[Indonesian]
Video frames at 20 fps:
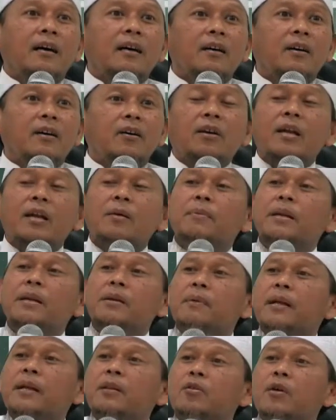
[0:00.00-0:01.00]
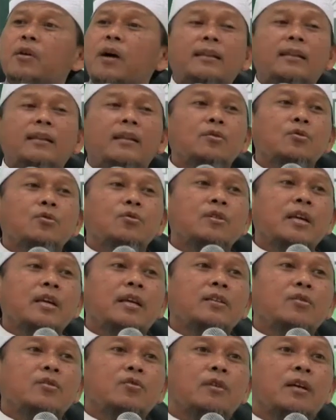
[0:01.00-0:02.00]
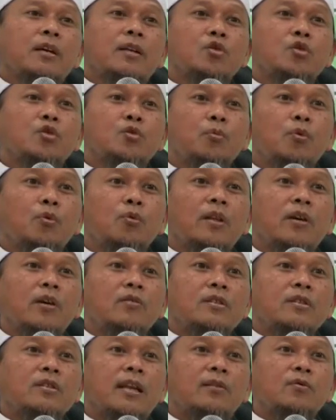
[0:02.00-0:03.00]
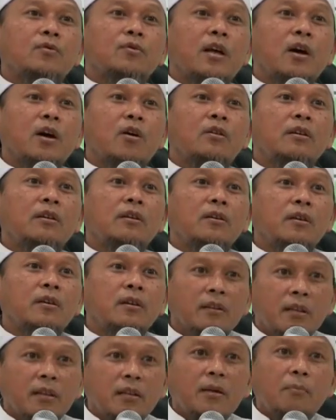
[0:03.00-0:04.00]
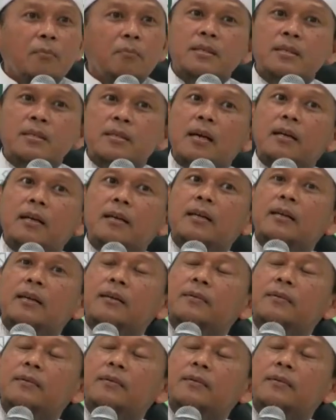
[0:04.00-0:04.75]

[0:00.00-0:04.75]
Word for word: Orang beriman itu hatta usianya sudah 70 tahun, 100 tahun tetap mesra dia.